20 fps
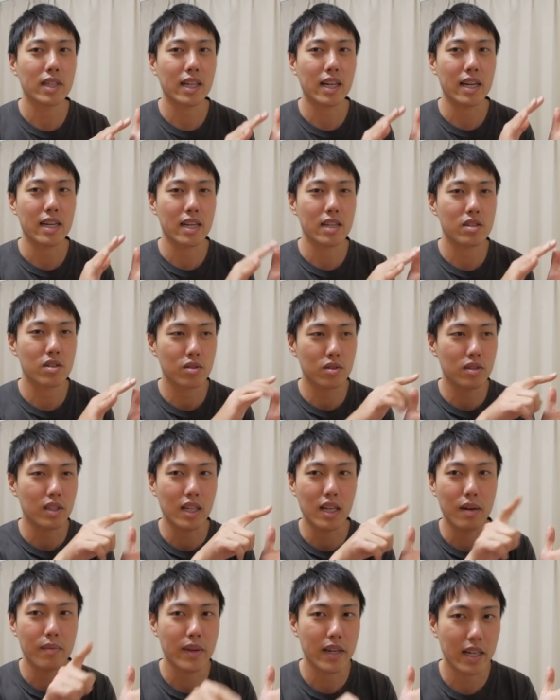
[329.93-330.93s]
なんか安く
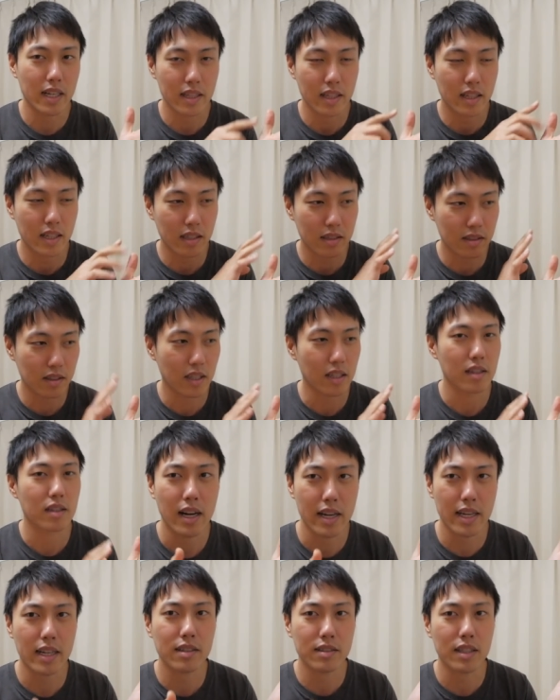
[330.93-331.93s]
て画面がでかくて、
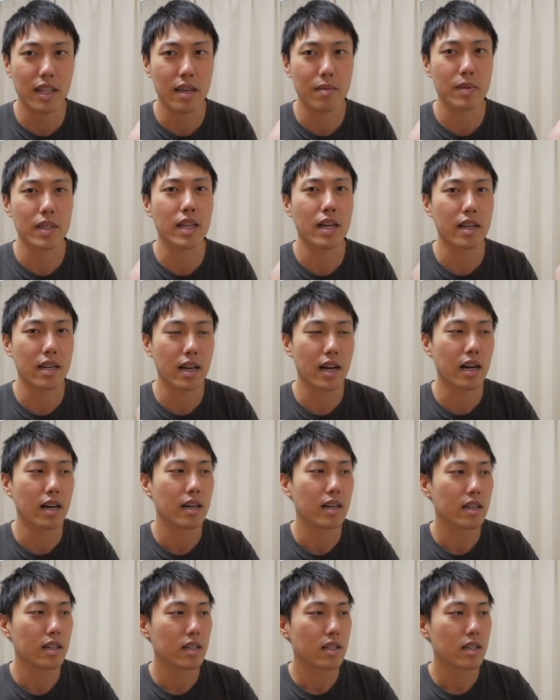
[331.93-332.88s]
速くて、みたいな、